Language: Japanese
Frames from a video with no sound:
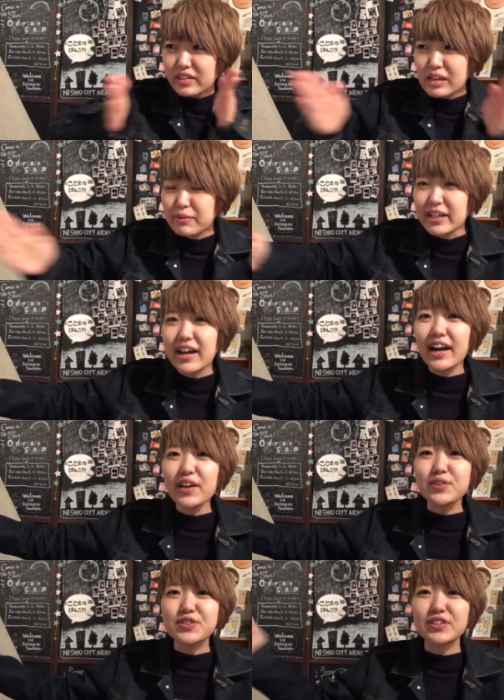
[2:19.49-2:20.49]
うやっぱ流
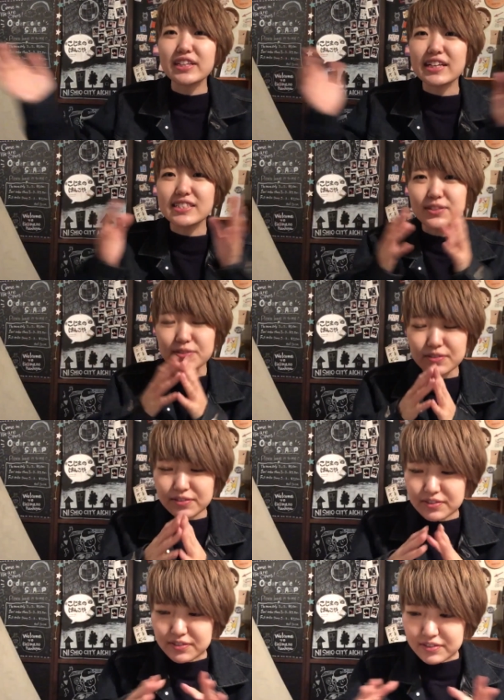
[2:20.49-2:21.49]
れを作り出して
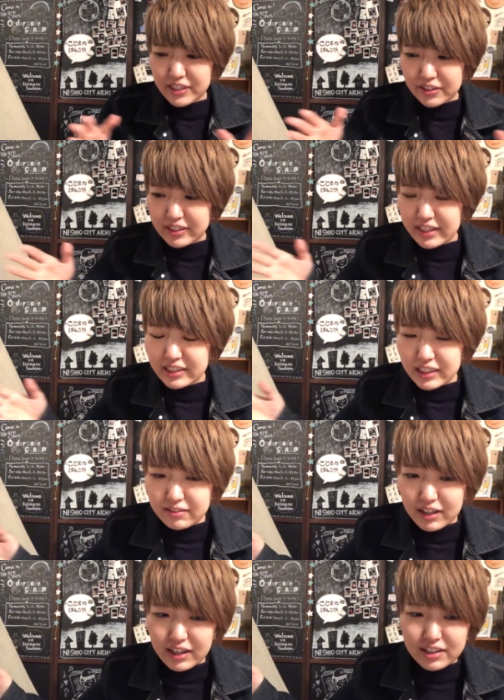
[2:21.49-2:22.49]
るっていう点で
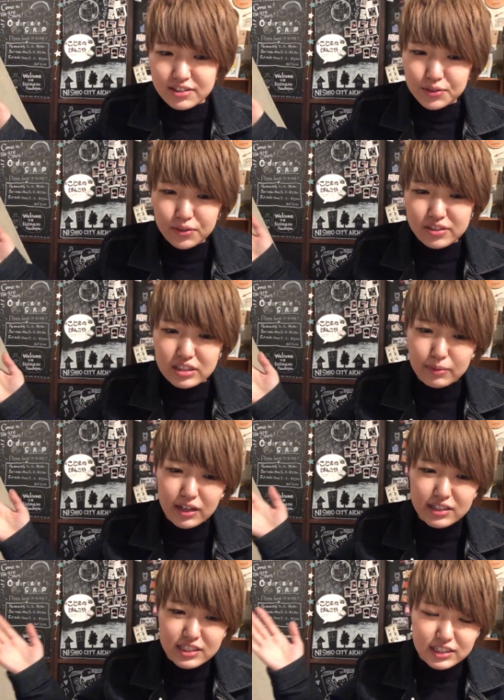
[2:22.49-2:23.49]
はすごい素晴
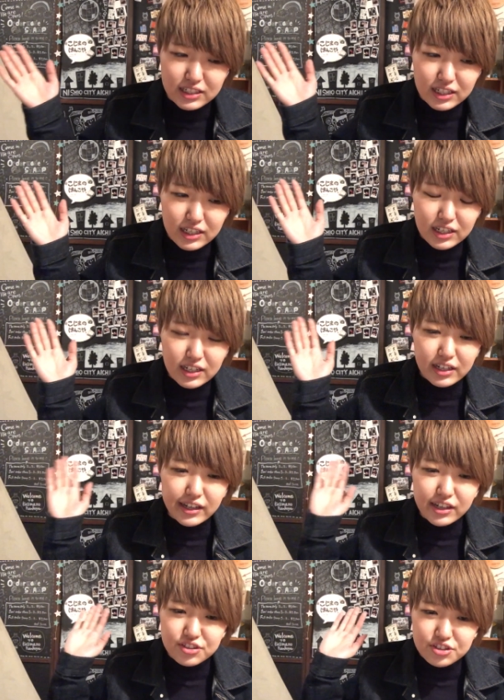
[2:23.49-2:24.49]
らしい
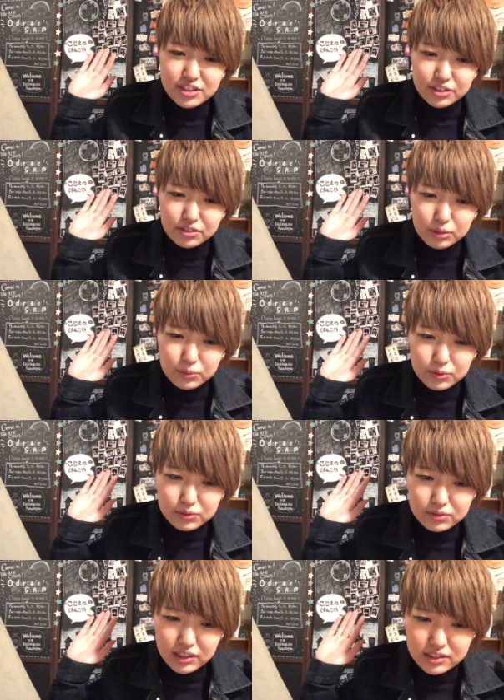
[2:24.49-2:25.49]
編集だと思
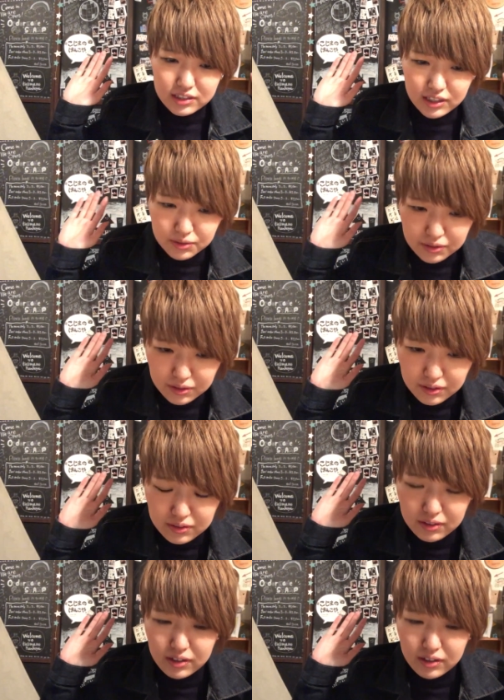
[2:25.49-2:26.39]
うんですけど